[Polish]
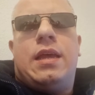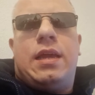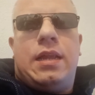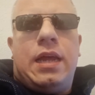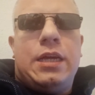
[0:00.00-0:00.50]

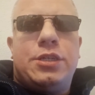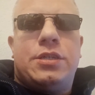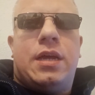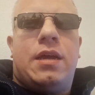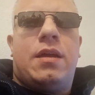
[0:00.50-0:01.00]

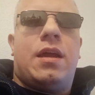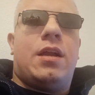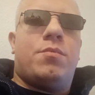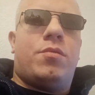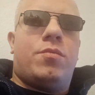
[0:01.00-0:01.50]
leśne,
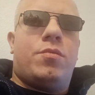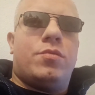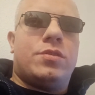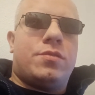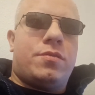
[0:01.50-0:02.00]
albo
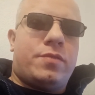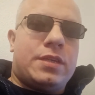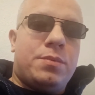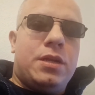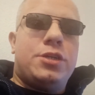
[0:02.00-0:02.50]
było z
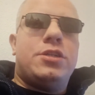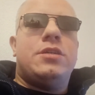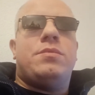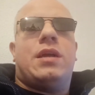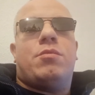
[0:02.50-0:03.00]
owocami
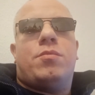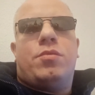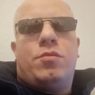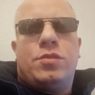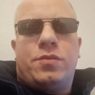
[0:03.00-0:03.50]
leśnymi, albo
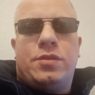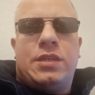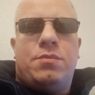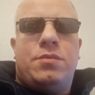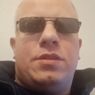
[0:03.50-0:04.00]
było z
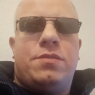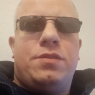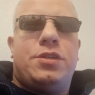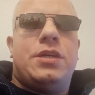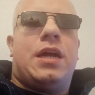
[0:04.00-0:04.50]
owocami, z
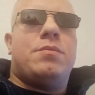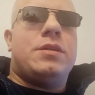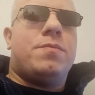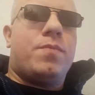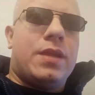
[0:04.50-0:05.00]

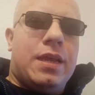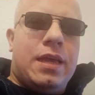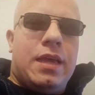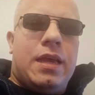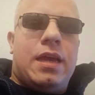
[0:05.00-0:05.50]
wiśniami.
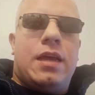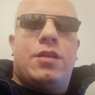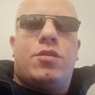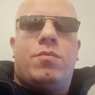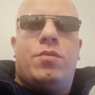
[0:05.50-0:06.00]
E,
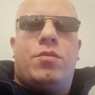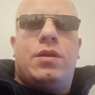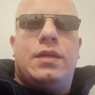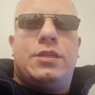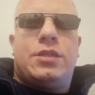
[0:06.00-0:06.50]
to
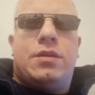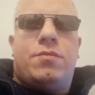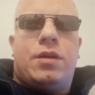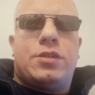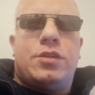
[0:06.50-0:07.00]
były
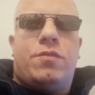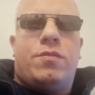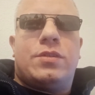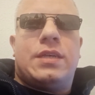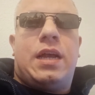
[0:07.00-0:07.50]
właśnie
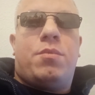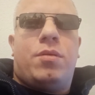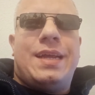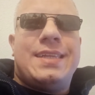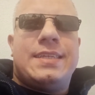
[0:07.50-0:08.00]
owoce
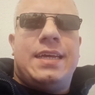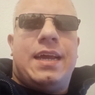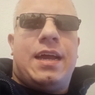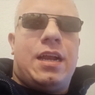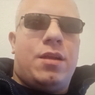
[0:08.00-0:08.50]
albo
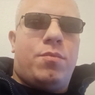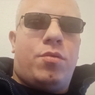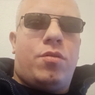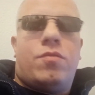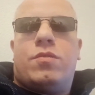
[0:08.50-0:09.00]
letnie,
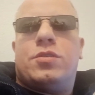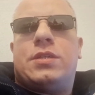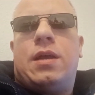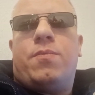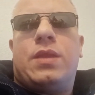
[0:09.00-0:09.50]
albo
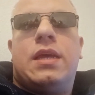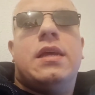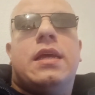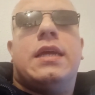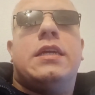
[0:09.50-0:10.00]
owoce
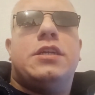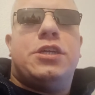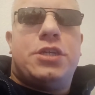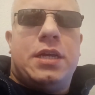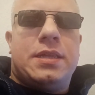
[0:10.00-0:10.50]

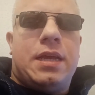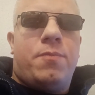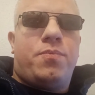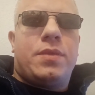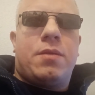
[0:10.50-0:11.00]
jesienne.
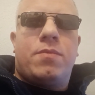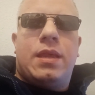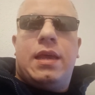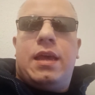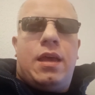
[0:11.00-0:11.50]

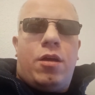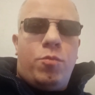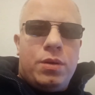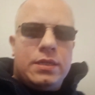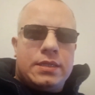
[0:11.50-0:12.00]

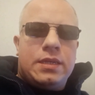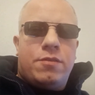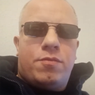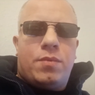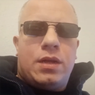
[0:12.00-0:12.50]
Obecnie
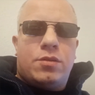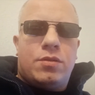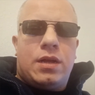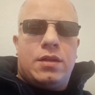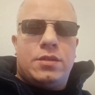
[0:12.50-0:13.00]
w,
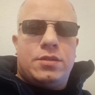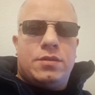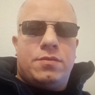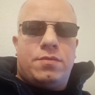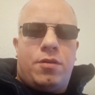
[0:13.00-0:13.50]
McDonald,
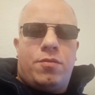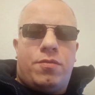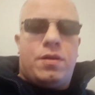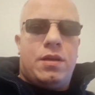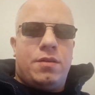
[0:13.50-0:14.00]
w
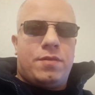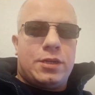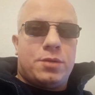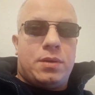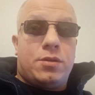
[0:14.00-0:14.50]

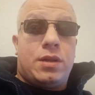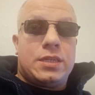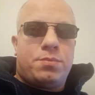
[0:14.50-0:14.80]
ofercie McDonald's